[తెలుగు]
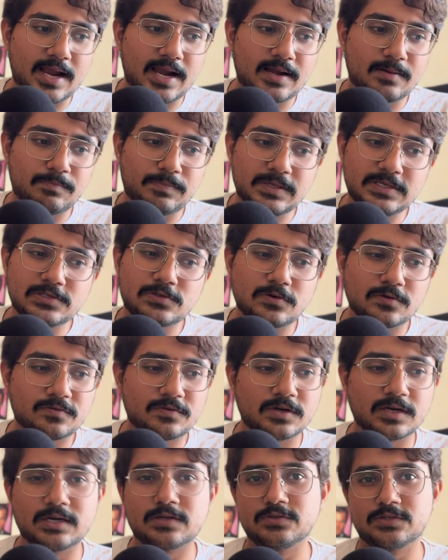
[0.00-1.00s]
అండ్ ప్లీజ్
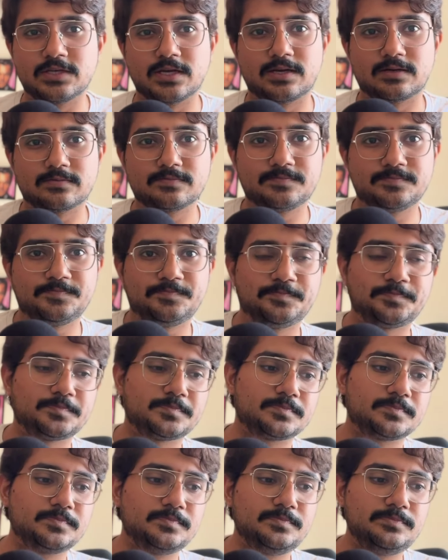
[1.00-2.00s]
డోంట్ ఫర్గెట్ టు షేర్
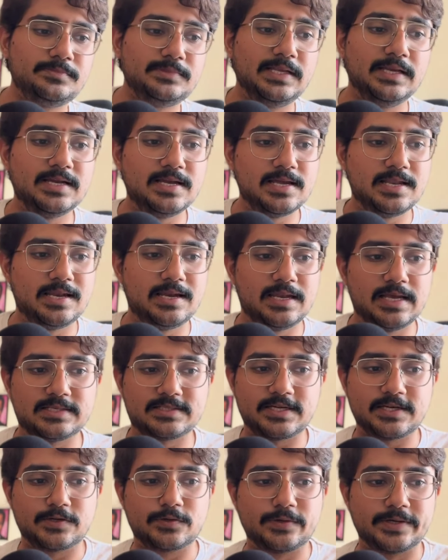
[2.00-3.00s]

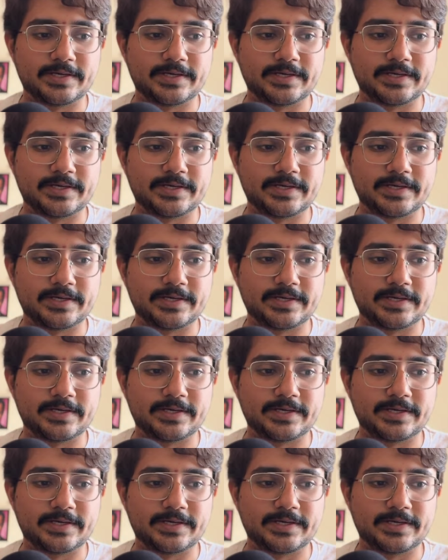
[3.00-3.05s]
లెట్స్ గెట్